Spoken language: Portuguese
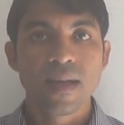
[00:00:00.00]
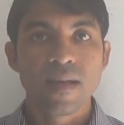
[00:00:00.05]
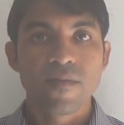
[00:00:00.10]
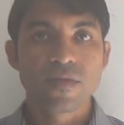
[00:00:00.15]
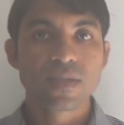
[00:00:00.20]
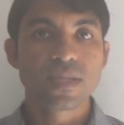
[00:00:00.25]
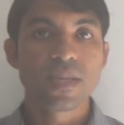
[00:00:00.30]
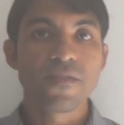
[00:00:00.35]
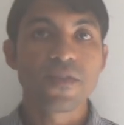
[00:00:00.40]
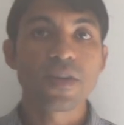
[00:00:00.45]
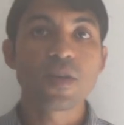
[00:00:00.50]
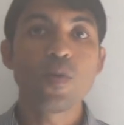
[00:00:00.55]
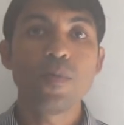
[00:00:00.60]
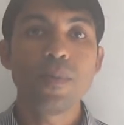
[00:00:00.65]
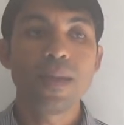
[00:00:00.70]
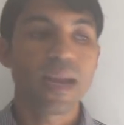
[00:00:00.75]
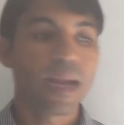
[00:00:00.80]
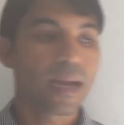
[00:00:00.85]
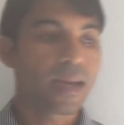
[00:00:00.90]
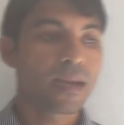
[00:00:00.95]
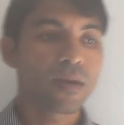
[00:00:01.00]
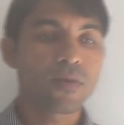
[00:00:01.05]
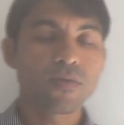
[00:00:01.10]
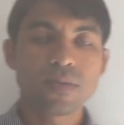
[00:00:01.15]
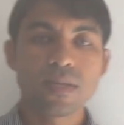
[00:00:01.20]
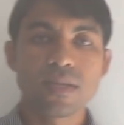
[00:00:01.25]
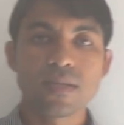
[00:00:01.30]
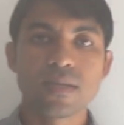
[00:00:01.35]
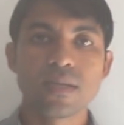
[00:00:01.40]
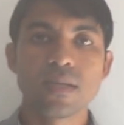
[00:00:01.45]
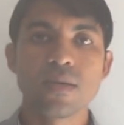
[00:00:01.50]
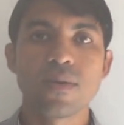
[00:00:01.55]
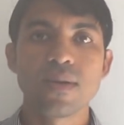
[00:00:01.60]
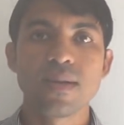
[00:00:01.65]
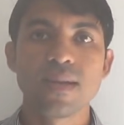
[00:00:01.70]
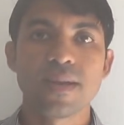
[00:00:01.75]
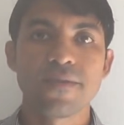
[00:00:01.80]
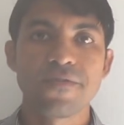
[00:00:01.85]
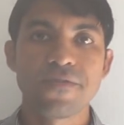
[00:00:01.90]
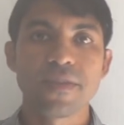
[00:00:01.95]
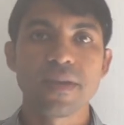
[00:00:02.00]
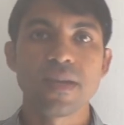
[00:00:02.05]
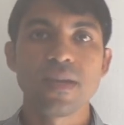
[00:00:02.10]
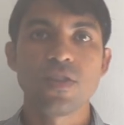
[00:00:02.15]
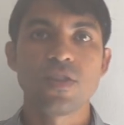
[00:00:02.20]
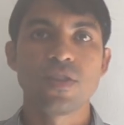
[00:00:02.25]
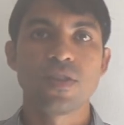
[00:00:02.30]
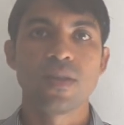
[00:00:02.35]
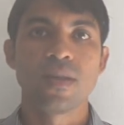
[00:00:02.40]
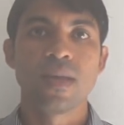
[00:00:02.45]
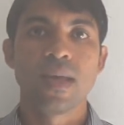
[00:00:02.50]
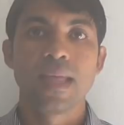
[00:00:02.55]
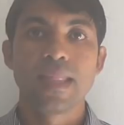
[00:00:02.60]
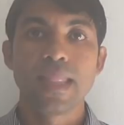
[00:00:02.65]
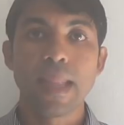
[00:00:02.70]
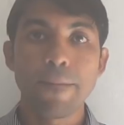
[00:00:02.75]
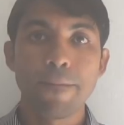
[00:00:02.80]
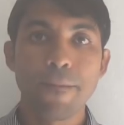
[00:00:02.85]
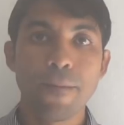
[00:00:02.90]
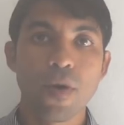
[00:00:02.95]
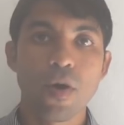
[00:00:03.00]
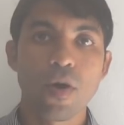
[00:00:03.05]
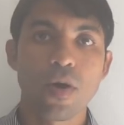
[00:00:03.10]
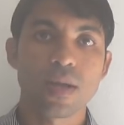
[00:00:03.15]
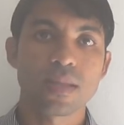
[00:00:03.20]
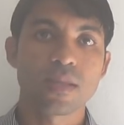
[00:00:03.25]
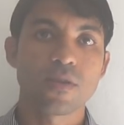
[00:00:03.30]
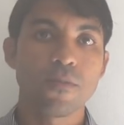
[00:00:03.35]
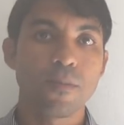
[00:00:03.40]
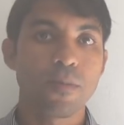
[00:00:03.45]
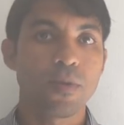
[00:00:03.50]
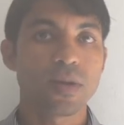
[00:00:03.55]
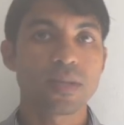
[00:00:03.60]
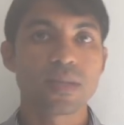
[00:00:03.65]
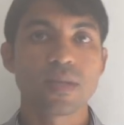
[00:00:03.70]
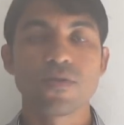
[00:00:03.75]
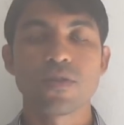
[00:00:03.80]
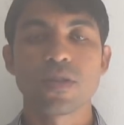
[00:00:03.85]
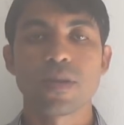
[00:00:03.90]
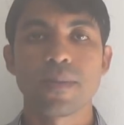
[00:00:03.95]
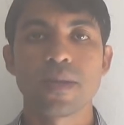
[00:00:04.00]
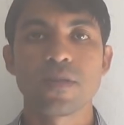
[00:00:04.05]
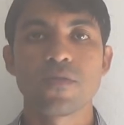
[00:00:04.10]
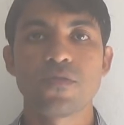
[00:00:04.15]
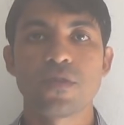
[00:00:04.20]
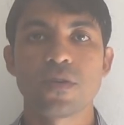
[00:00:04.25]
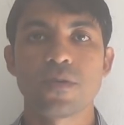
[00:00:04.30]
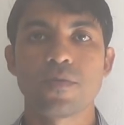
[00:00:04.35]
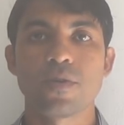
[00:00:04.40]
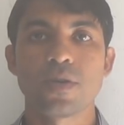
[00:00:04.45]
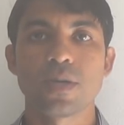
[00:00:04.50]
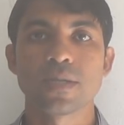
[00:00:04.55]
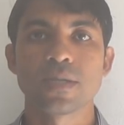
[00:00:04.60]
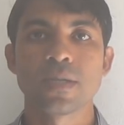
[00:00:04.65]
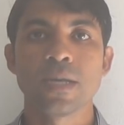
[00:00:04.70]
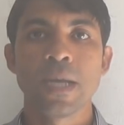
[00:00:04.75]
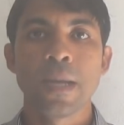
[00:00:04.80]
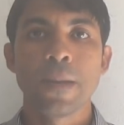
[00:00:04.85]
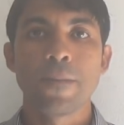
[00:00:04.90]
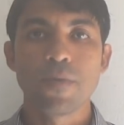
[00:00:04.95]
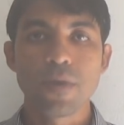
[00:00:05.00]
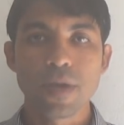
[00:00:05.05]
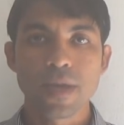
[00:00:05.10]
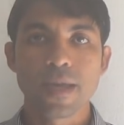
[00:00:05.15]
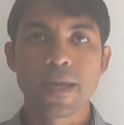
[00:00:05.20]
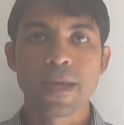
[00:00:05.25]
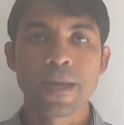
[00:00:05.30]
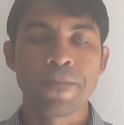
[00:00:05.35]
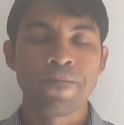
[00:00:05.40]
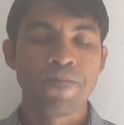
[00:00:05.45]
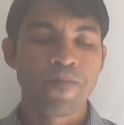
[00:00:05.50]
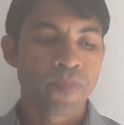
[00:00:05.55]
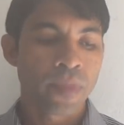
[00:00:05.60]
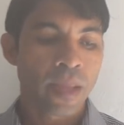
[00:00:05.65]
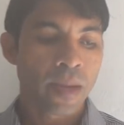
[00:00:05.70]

Você vê que o milagre aconteceu ali na frente, na porta, no portão chamado Formosa. Por quê?